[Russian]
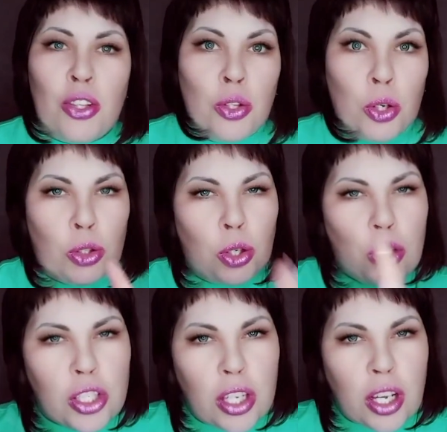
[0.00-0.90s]
Но
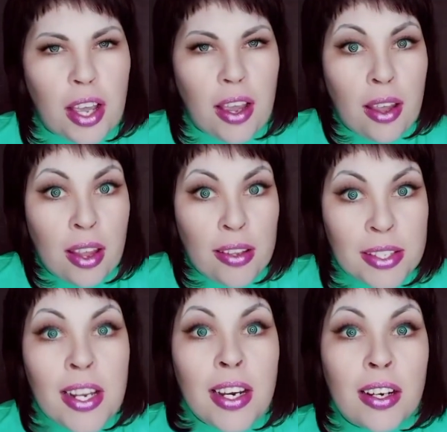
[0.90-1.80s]
то, что она
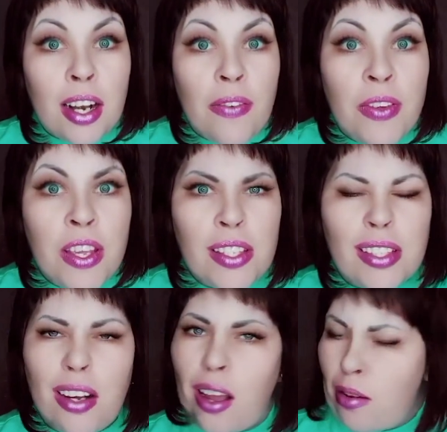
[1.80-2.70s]

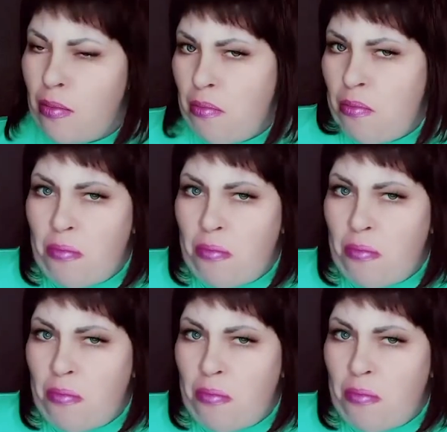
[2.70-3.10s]
телеграфистка,